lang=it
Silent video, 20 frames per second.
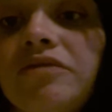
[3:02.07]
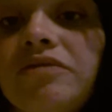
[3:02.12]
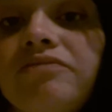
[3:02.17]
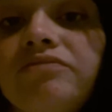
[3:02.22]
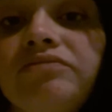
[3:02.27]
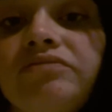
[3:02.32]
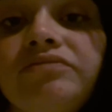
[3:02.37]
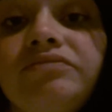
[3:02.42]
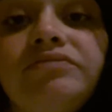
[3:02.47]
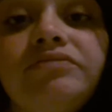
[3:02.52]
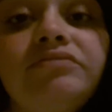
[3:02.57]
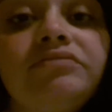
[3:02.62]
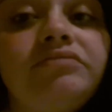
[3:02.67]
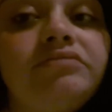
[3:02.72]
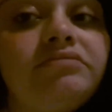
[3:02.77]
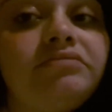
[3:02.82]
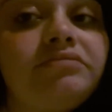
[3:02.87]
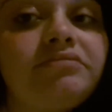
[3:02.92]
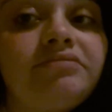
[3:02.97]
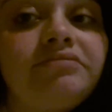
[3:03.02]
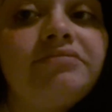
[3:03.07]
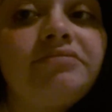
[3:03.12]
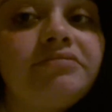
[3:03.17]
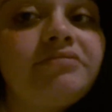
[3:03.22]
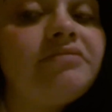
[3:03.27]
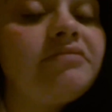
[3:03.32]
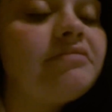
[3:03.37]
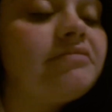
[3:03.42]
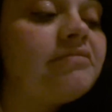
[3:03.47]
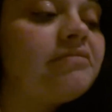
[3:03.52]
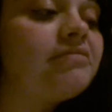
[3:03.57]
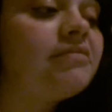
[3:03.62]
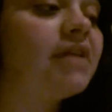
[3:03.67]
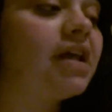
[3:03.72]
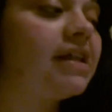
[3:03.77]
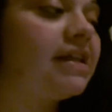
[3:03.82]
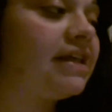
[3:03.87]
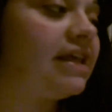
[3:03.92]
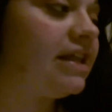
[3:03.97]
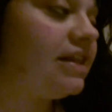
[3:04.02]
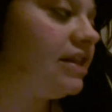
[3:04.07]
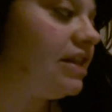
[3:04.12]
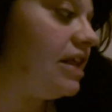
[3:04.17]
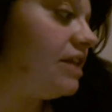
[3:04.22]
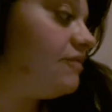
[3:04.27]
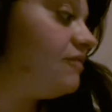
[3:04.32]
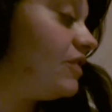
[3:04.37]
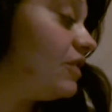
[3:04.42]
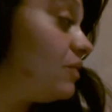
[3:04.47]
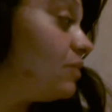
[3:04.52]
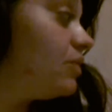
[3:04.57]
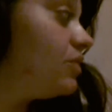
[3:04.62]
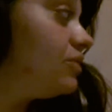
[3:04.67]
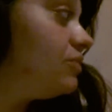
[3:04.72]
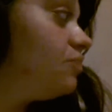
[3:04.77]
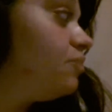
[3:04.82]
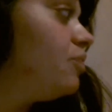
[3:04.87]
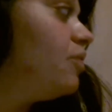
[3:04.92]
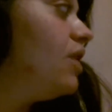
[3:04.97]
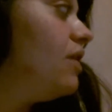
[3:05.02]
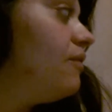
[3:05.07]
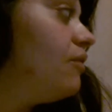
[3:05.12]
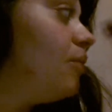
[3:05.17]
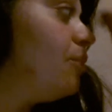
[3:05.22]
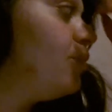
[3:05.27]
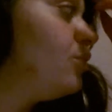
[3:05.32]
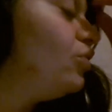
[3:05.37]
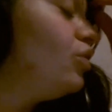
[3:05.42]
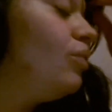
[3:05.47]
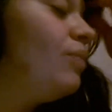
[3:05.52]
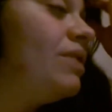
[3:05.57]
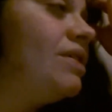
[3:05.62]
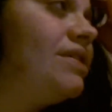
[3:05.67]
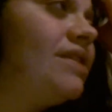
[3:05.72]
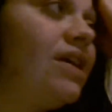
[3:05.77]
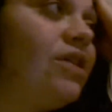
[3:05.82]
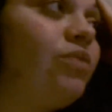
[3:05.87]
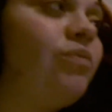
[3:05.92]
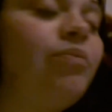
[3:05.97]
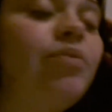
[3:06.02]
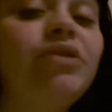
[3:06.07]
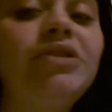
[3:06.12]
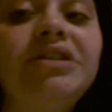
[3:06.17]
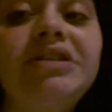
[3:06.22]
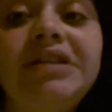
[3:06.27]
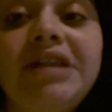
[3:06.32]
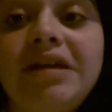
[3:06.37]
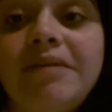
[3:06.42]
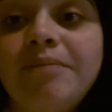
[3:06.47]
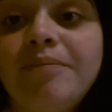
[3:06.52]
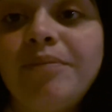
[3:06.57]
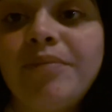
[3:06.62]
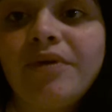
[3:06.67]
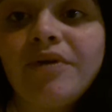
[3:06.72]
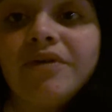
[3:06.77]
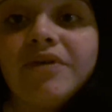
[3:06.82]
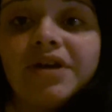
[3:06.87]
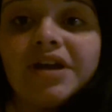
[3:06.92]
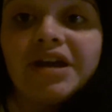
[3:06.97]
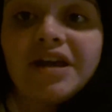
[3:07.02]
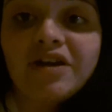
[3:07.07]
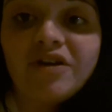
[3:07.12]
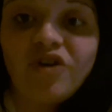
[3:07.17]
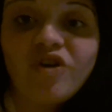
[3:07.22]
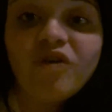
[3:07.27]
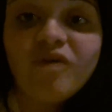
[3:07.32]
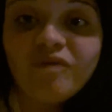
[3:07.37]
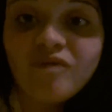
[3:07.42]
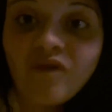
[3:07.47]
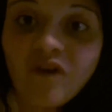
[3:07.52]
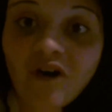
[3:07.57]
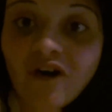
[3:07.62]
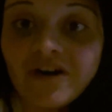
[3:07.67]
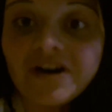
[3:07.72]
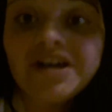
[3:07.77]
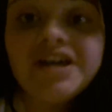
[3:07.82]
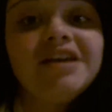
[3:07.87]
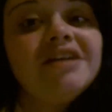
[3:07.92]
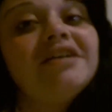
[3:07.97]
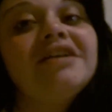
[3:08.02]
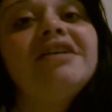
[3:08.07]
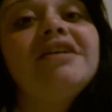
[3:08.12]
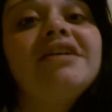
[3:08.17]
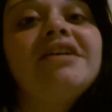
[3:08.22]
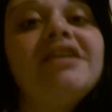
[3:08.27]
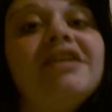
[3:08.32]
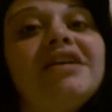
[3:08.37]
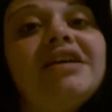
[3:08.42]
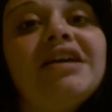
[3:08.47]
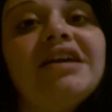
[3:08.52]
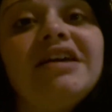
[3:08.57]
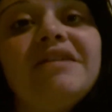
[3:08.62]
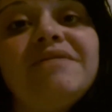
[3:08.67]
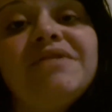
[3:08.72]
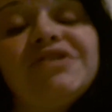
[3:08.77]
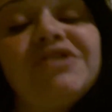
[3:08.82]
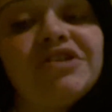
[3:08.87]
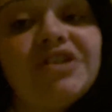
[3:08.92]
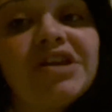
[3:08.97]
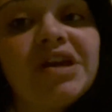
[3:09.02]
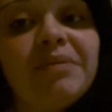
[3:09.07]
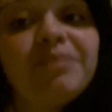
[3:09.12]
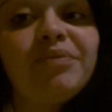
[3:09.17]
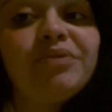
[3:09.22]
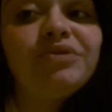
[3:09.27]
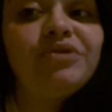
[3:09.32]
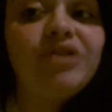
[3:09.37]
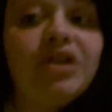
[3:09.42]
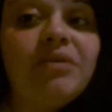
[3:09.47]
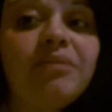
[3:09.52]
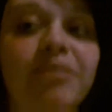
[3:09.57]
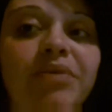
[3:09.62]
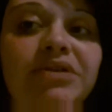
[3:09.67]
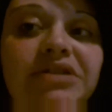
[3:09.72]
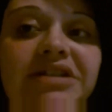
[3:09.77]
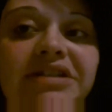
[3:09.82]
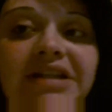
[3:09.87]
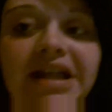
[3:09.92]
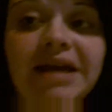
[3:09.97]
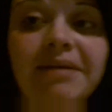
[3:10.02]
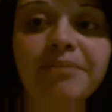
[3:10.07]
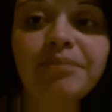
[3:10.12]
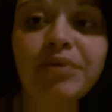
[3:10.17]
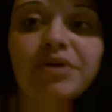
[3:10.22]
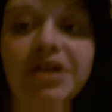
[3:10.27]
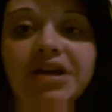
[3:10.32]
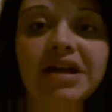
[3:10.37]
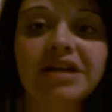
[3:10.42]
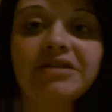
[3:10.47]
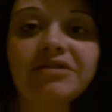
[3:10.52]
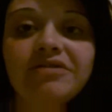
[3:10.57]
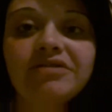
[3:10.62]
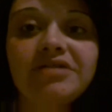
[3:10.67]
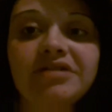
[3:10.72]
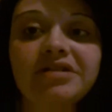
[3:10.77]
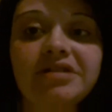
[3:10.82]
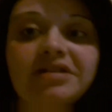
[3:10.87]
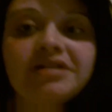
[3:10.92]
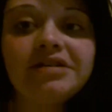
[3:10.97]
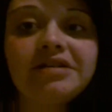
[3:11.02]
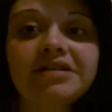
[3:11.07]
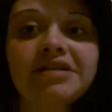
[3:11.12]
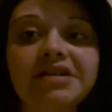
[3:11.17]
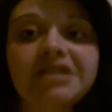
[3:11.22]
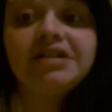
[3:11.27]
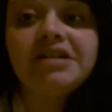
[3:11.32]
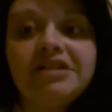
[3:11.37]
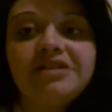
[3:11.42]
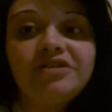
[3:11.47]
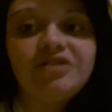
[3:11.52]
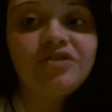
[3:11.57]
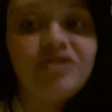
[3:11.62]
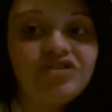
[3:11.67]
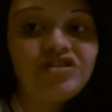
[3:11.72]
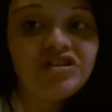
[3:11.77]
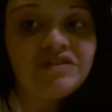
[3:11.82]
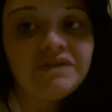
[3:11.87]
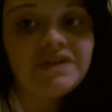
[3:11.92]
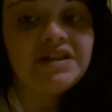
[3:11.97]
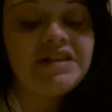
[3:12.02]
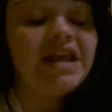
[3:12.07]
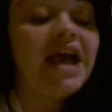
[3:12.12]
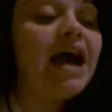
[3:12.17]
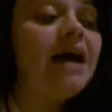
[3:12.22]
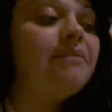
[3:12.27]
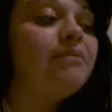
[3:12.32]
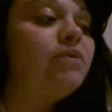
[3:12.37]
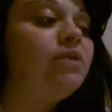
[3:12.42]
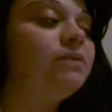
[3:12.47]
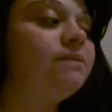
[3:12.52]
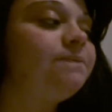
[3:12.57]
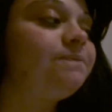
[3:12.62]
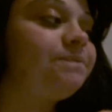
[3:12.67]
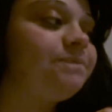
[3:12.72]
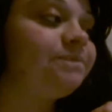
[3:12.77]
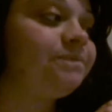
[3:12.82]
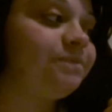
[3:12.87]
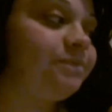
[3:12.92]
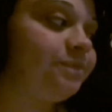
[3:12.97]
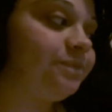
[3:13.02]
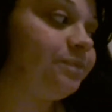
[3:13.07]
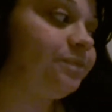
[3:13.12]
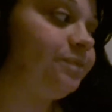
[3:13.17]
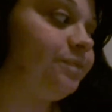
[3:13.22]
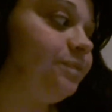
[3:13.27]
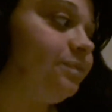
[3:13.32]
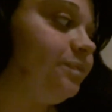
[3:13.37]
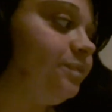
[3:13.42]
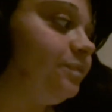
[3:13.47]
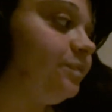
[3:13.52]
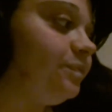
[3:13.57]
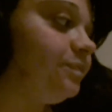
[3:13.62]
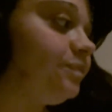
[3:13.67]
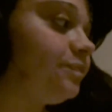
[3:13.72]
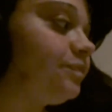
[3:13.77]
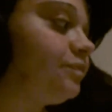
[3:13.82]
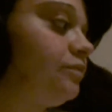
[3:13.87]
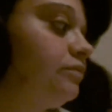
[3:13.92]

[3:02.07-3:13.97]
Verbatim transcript: mh, mm, che dirvi, volevo appunto passare un po' di tempo eh, con voi e visto che appunto è un po' di tempo che non, non ci vediamo mm,